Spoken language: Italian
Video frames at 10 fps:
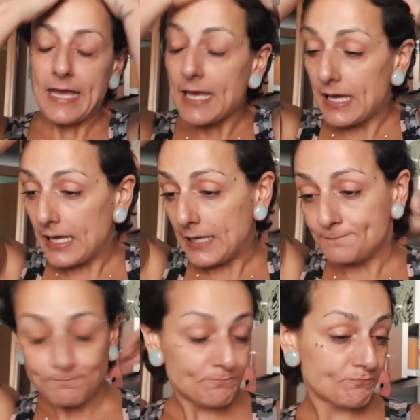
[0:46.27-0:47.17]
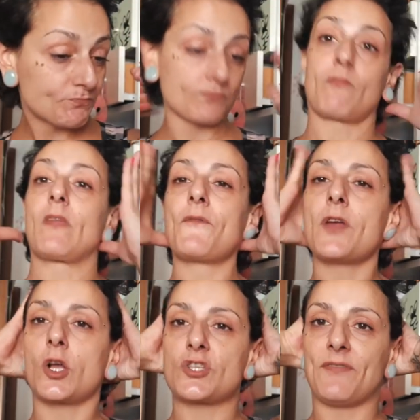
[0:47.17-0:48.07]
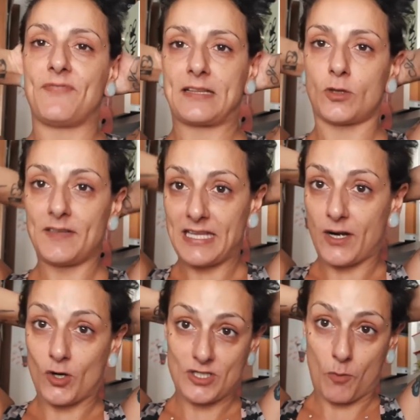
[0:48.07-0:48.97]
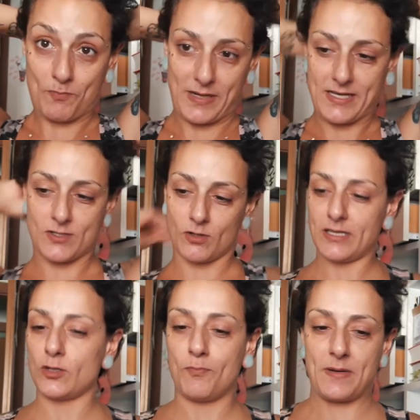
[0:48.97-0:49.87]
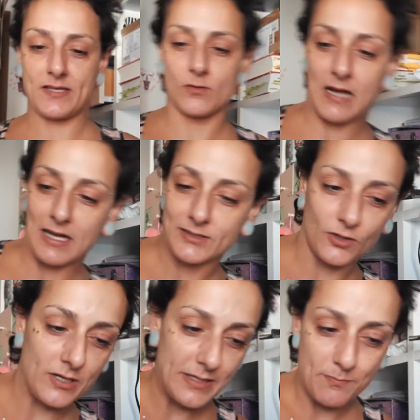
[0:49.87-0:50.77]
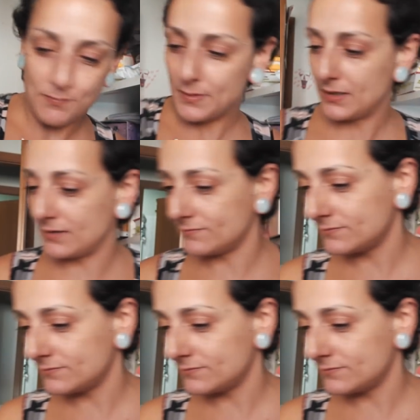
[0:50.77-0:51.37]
ehm, vi ho già fatto vedere cosa ho preso ed ho preso un altro lip